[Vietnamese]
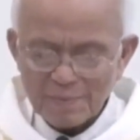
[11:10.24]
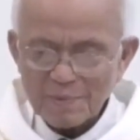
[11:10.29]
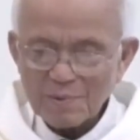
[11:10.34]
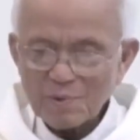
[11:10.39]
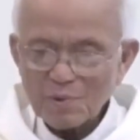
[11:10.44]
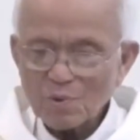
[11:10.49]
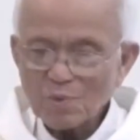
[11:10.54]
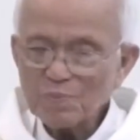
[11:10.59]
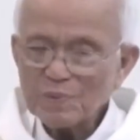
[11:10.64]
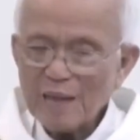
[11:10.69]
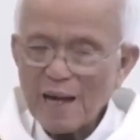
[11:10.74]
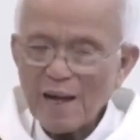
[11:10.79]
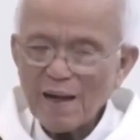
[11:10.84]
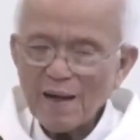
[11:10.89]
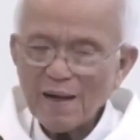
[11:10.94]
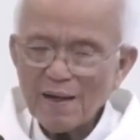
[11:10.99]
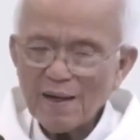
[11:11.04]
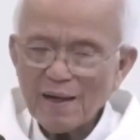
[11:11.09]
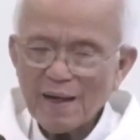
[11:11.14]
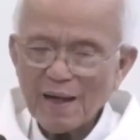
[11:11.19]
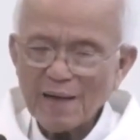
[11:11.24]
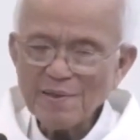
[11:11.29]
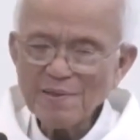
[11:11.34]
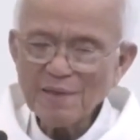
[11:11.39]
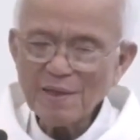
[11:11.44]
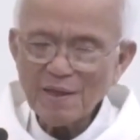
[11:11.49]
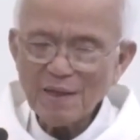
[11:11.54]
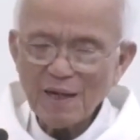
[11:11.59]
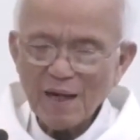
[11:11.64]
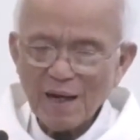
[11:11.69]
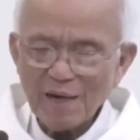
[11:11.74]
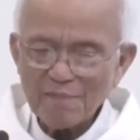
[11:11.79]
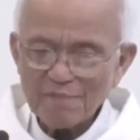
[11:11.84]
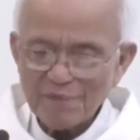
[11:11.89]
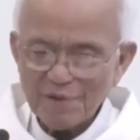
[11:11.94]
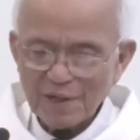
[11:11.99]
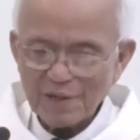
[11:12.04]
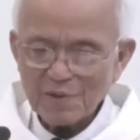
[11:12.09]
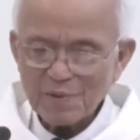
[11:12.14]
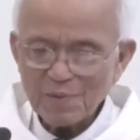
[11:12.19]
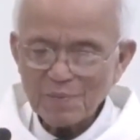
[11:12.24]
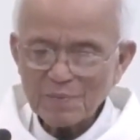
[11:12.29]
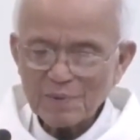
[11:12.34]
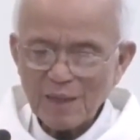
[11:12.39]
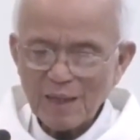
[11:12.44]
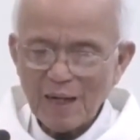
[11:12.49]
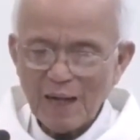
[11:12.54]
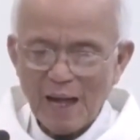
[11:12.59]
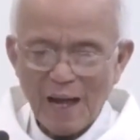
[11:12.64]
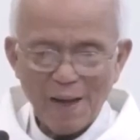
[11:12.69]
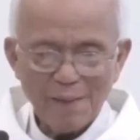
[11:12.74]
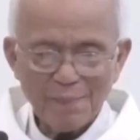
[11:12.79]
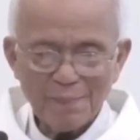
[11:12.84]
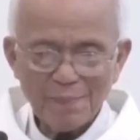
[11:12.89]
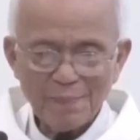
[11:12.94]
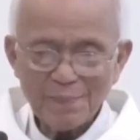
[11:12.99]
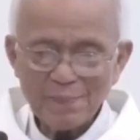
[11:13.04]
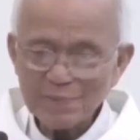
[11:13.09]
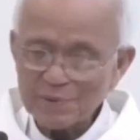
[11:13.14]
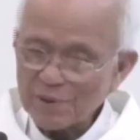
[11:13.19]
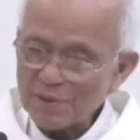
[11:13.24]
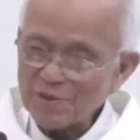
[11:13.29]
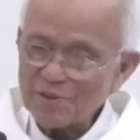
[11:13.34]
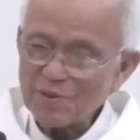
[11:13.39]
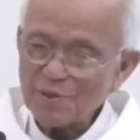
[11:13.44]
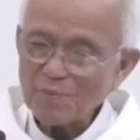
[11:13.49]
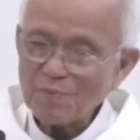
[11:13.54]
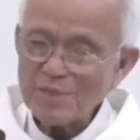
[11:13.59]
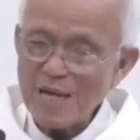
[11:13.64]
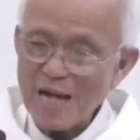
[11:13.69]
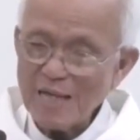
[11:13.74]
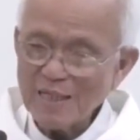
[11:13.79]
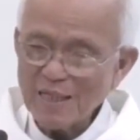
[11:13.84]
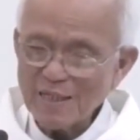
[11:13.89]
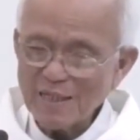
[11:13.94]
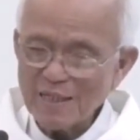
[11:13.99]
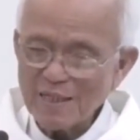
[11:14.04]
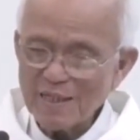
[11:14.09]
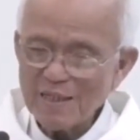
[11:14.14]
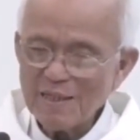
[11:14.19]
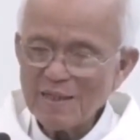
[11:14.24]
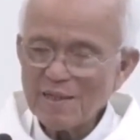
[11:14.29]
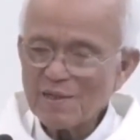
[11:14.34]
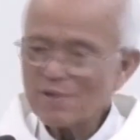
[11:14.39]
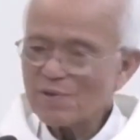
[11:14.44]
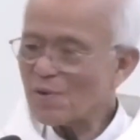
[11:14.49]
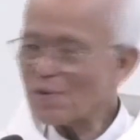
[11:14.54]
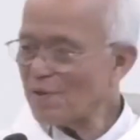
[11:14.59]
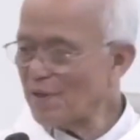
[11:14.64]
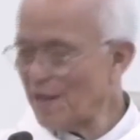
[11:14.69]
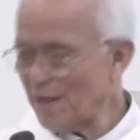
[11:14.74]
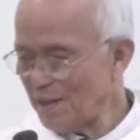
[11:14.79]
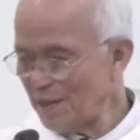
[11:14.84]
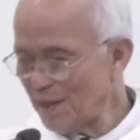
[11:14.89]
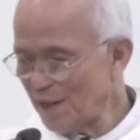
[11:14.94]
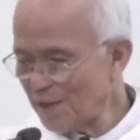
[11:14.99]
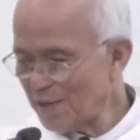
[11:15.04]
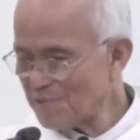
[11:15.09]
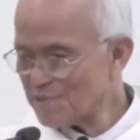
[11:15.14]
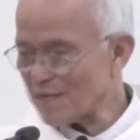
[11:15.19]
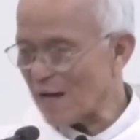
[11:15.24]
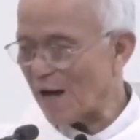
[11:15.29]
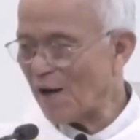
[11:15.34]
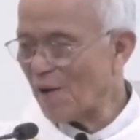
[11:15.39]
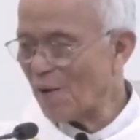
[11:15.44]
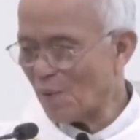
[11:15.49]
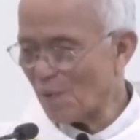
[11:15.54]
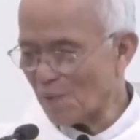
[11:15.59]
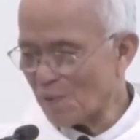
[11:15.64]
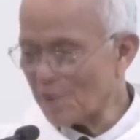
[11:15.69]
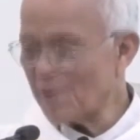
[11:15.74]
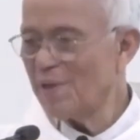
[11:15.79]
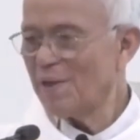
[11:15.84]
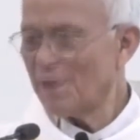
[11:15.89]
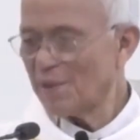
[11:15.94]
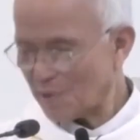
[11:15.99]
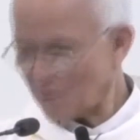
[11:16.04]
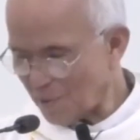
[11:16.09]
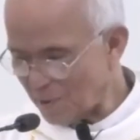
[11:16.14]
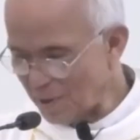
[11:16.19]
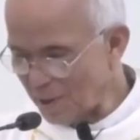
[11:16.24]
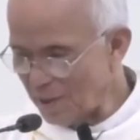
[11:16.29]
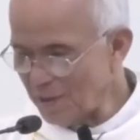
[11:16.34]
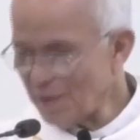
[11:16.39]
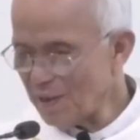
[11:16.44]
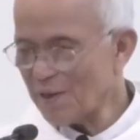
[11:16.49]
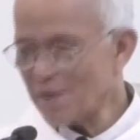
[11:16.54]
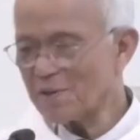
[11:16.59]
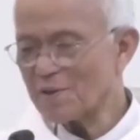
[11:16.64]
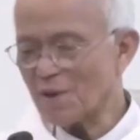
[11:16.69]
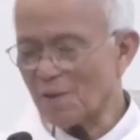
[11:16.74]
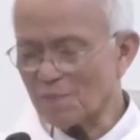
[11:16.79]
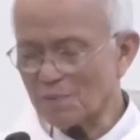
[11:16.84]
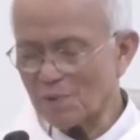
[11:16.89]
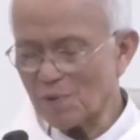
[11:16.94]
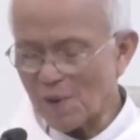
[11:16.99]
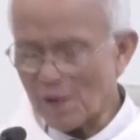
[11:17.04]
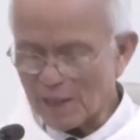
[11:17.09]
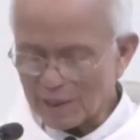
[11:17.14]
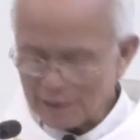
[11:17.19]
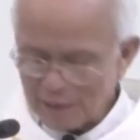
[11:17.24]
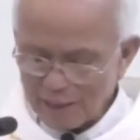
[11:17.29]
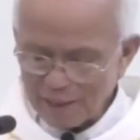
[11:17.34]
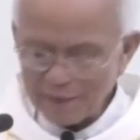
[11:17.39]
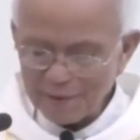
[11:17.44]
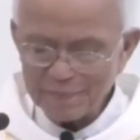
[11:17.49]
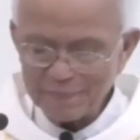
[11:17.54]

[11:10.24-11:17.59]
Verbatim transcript: chúng ta hãy nhìn lại việc chúng ta làm từ trong gia đình cho đến nơi xã hội cho đến nơi cộng đoàn này